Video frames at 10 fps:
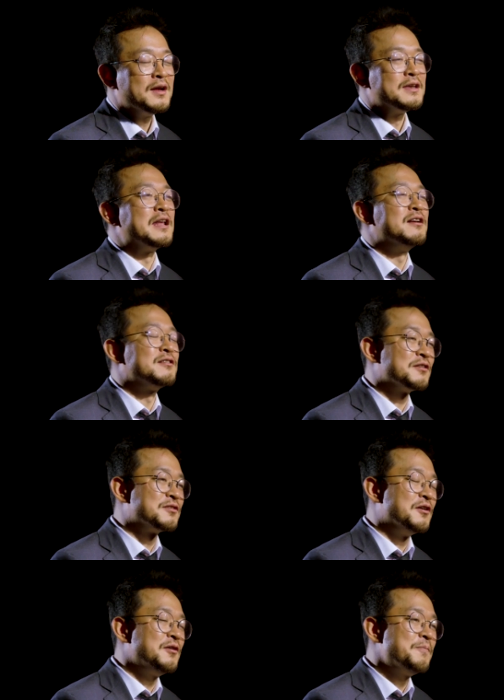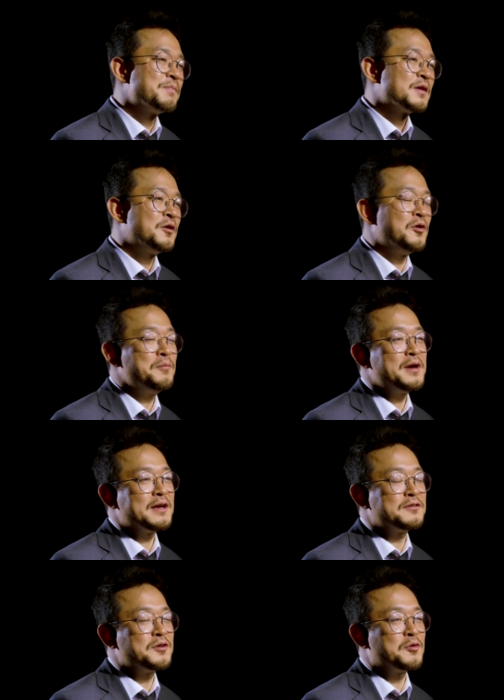예를 들어서 콜롬비아
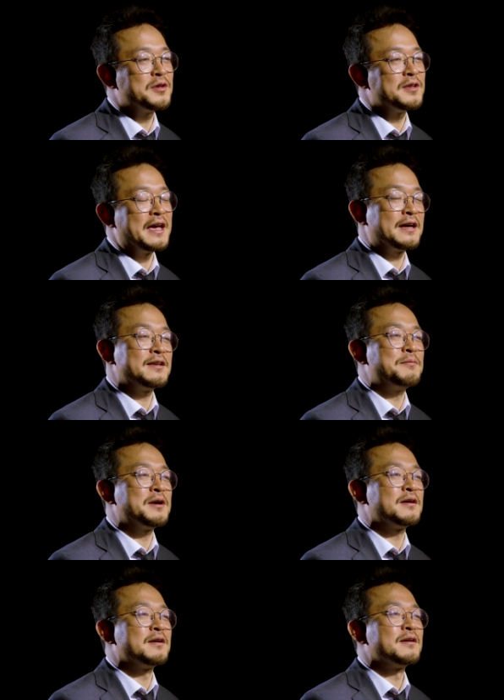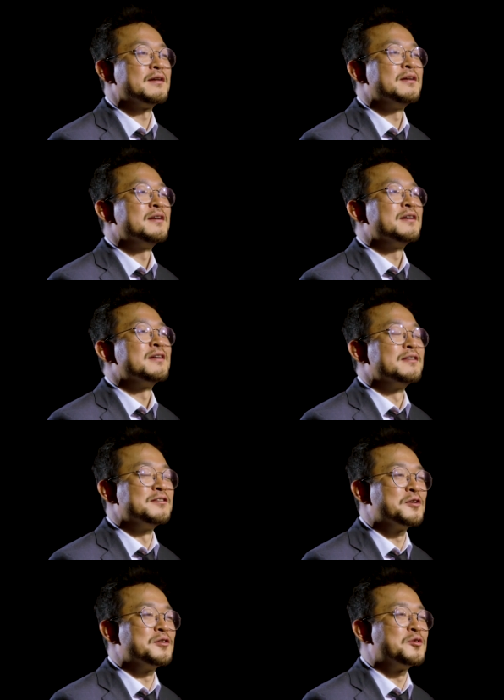같은 경우에는 아카데믹
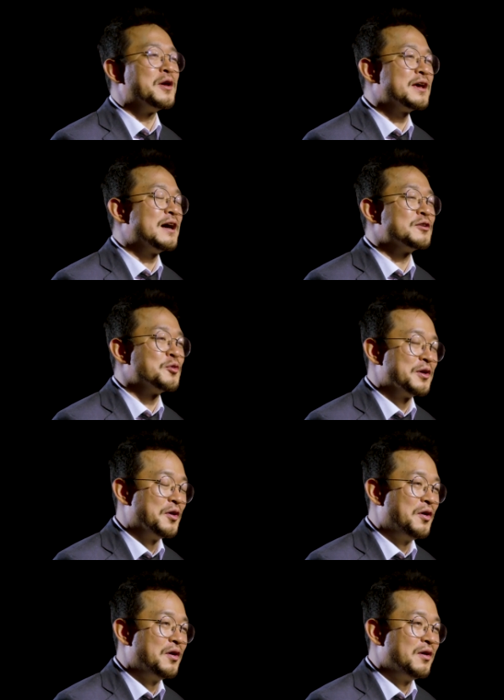능력을 되게 강조해요.